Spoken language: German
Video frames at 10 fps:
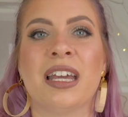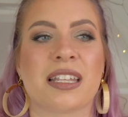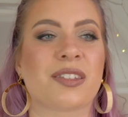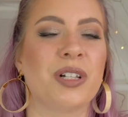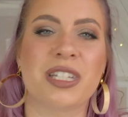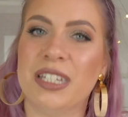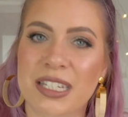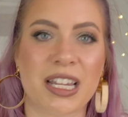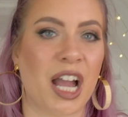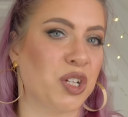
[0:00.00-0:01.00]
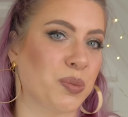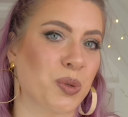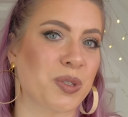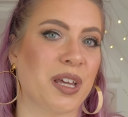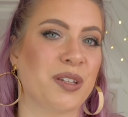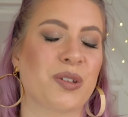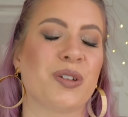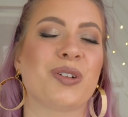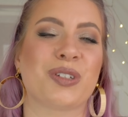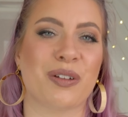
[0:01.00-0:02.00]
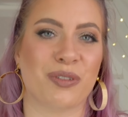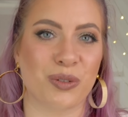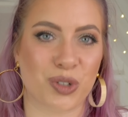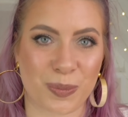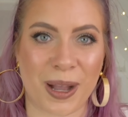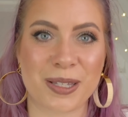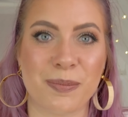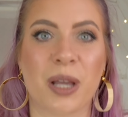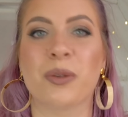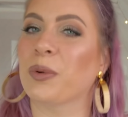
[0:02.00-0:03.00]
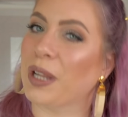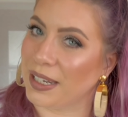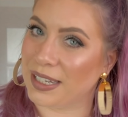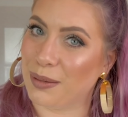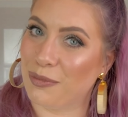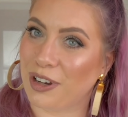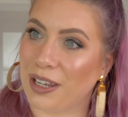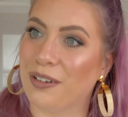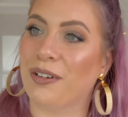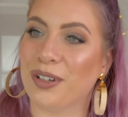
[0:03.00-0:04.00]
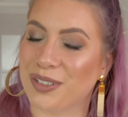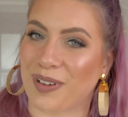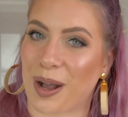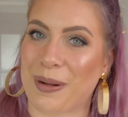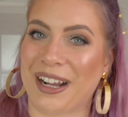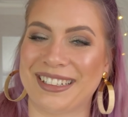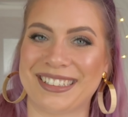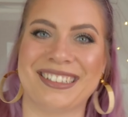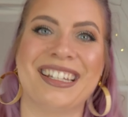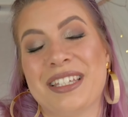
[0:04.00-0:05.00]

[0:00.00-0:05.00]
Das sollte nicht der Anspruch sein. Es sollte euch einfach nur Spaß machen oder in dem Falle euch warm halten.